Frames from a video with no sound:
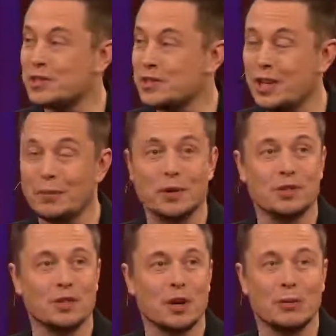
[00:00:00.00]
проезд
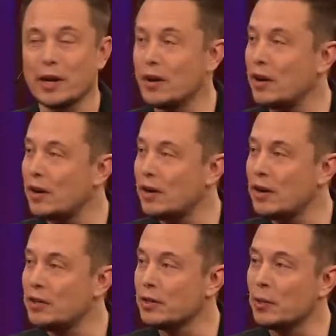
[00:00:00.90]
из точки
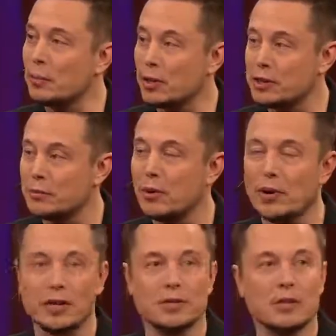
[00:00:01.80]
А в точку Б на
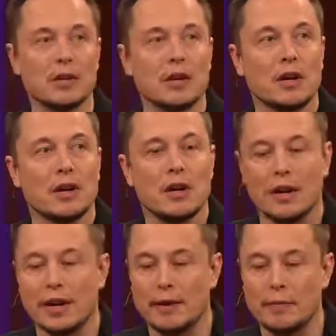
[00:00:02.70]
машине
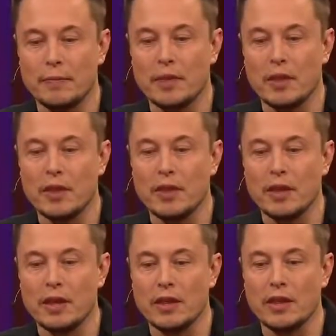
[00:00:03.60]
станет
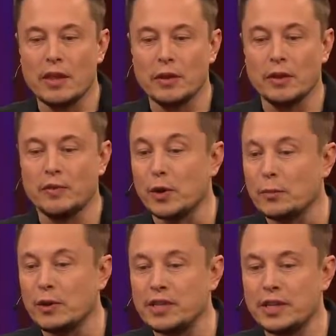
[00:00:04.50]
um,
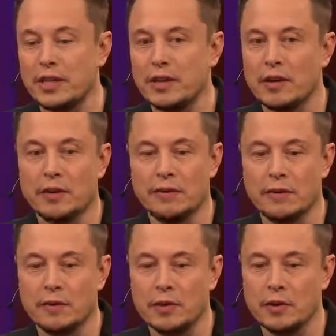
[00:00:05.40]
выгоднее, чем на
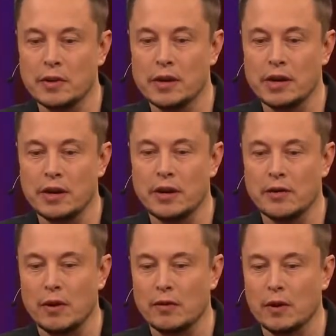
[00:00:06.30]
автобусе.
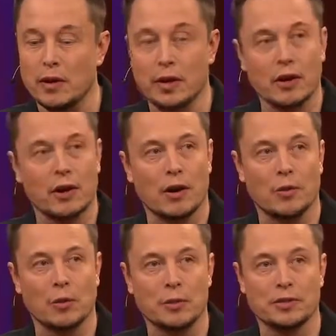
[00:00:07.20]
Uh,
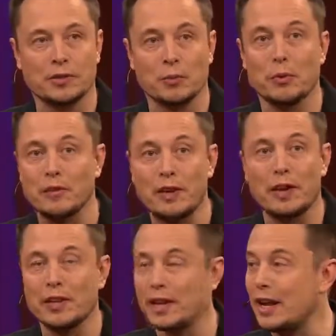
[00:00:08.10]
Цена вопроса
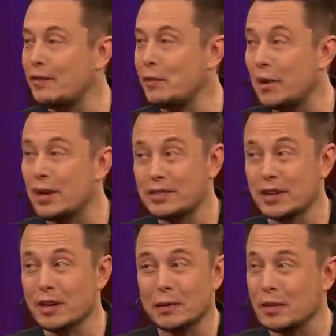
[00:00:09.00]
станет меньше
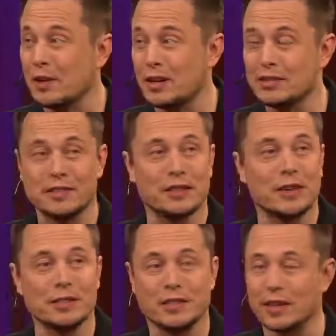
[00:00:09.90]
билета на автобус.